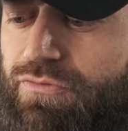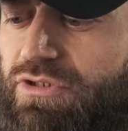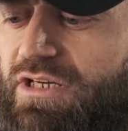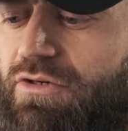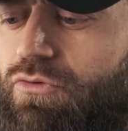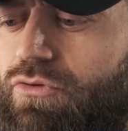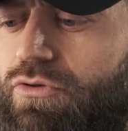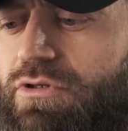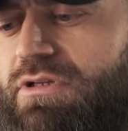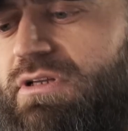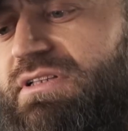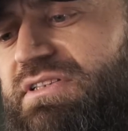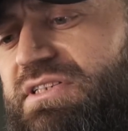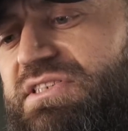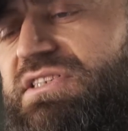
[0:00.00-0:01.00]
вот такой
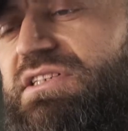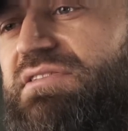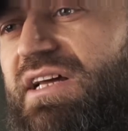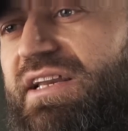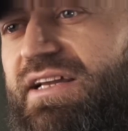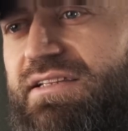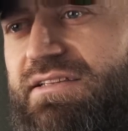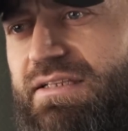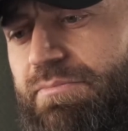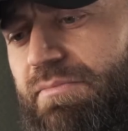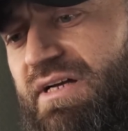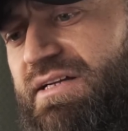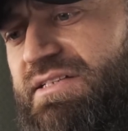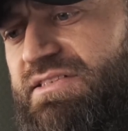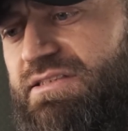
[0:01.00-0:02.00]
10-зарядный
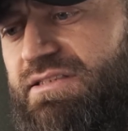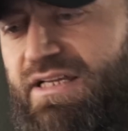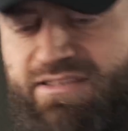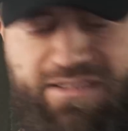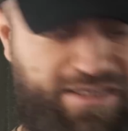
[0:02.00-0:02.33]
магазин от